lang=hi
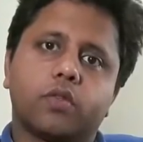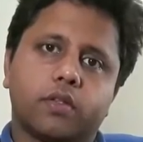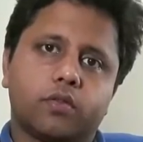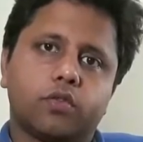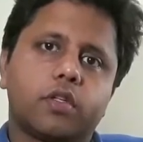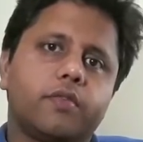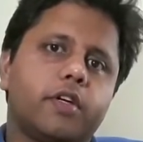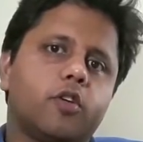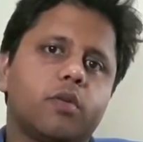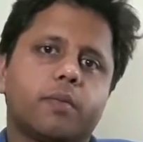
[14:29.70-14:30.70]
तो दोस्तों इस
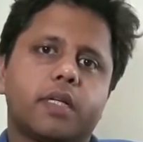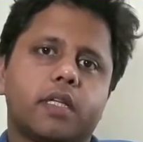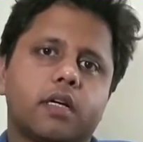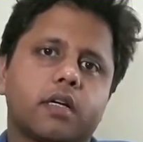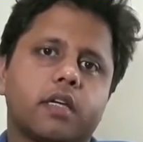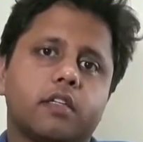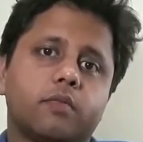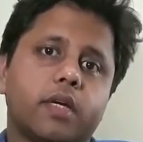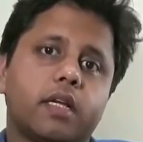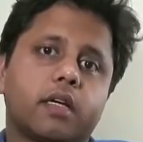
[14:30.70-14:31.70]
दूसरी वीडियो में आपने देखा
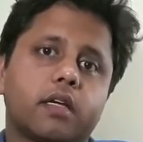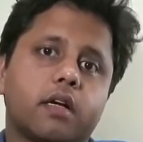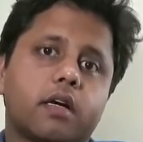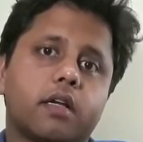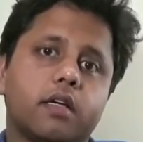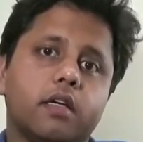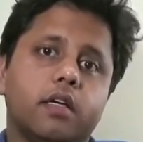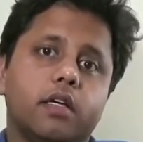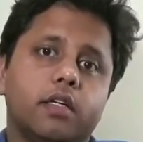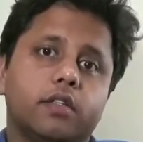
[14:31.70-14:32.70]
कि इस महिला की गांठें
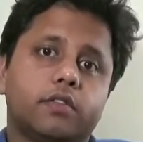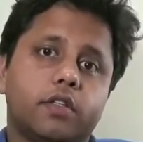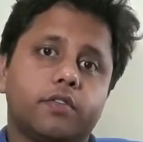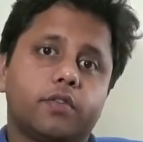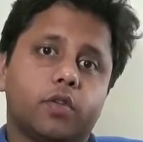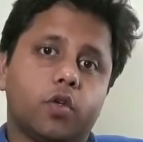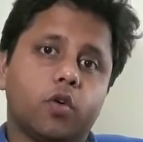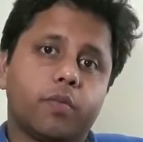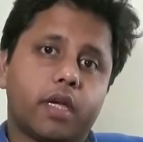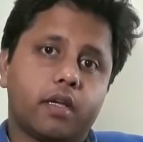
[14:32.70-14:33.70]
सिर्फ
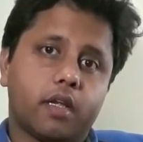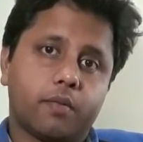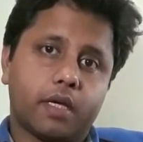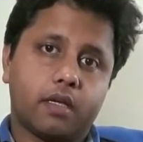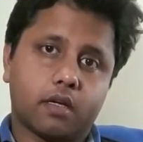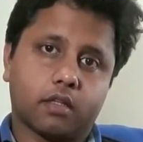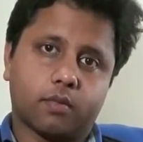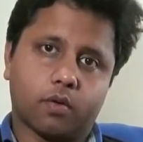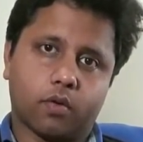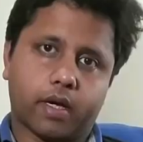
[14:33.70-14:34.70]
दो महीने में ही
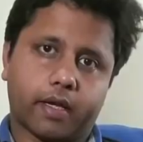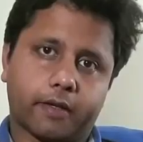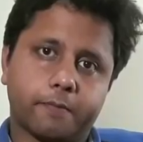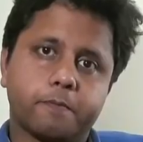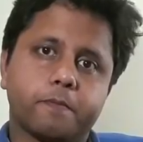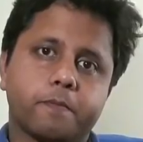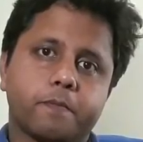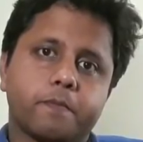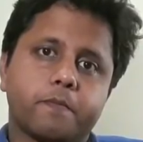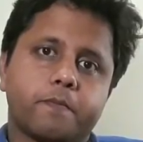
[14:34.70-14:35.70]
ख़त्म हो गई
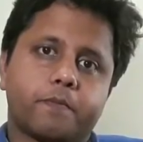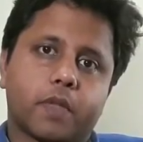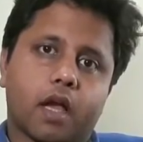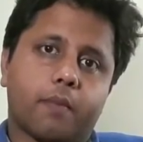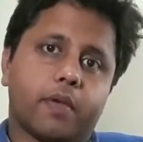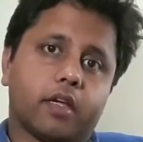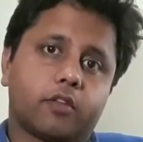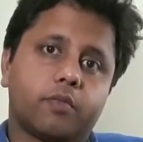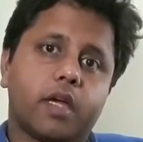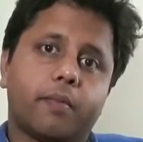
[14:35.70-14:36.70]

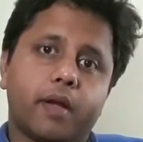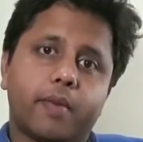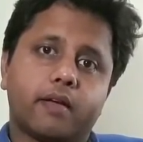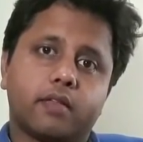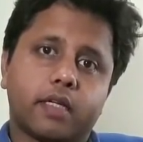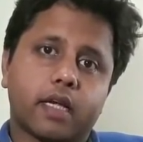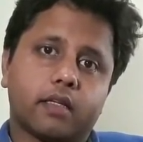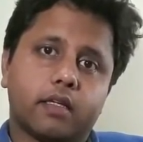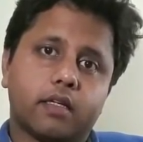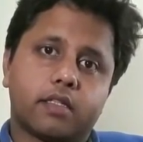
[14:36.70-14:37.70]
अब इसमें हमने मेडिसिन
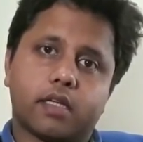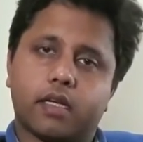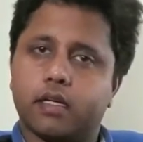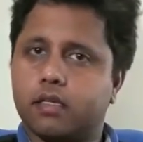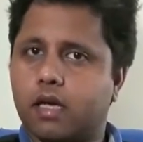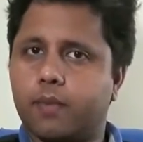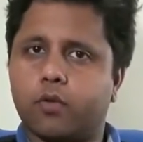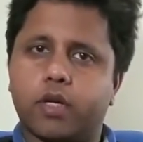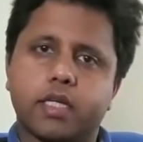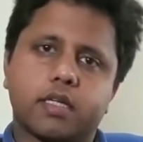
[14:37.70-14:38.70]
क्या दी चलिए
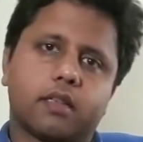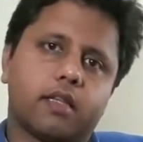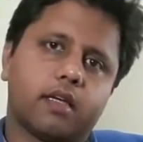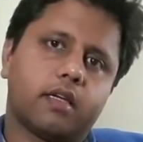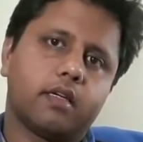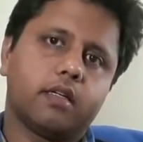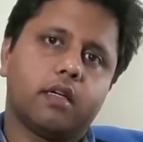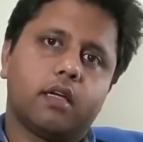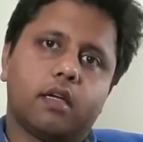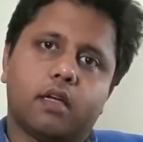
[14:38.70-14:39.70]
आपको लिए चलते हैं
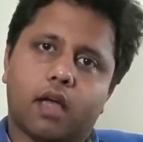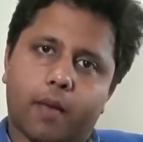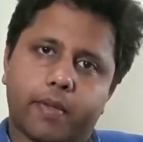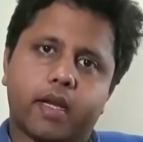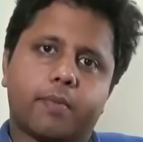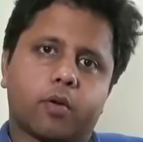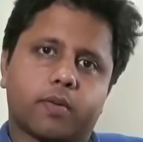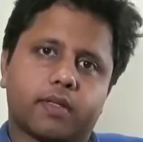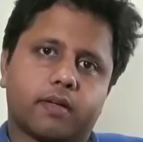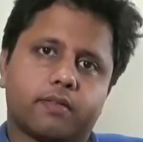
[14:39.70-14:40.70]
अपने
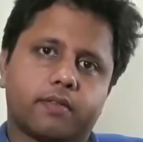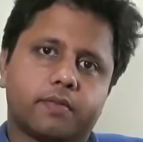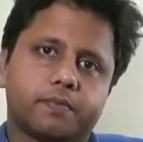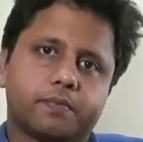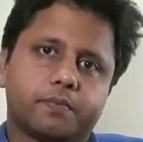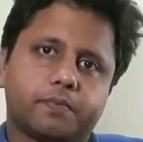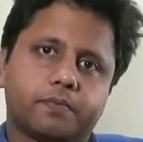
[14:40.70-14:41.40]
लैपटॉप की तरफ